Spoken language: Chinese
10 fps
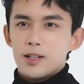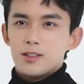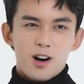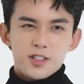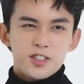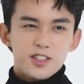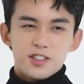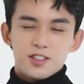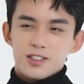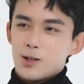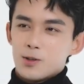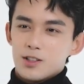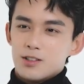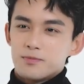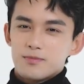眉，儿戏的事情在我
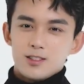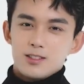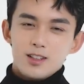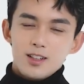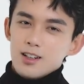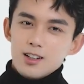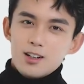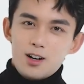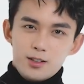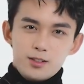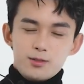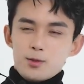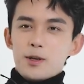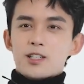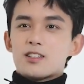这儿好像
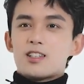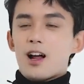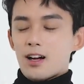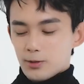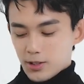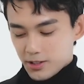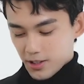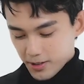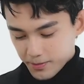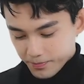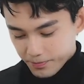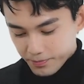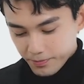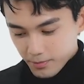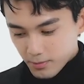都没想起来那段时间。
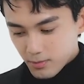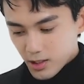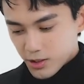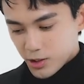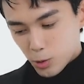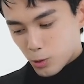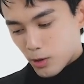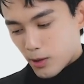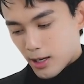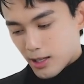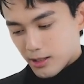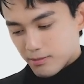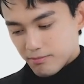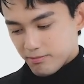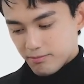技术的话，
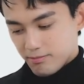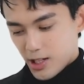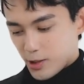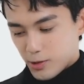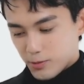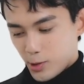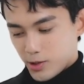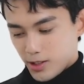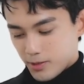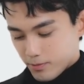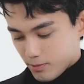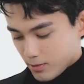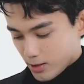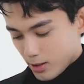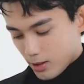嗯，没有，最近。
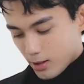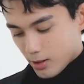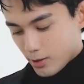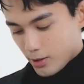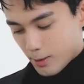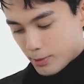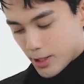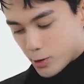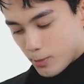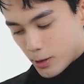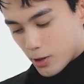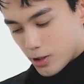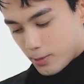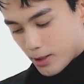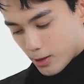也不研究美妆
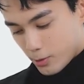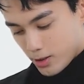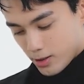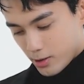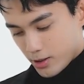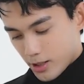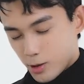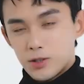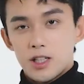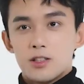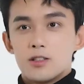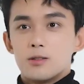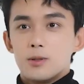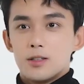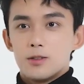视频了，最近在研究健身
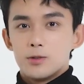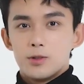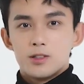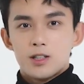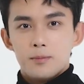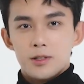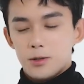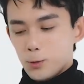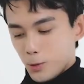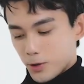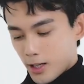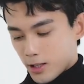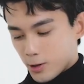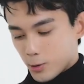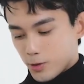视频。我最近沉迷于看
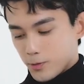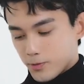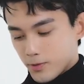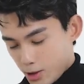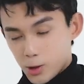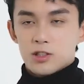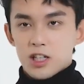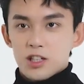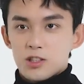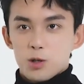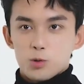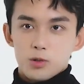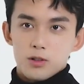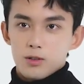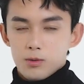各种肌肉健身教
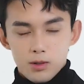学，哇，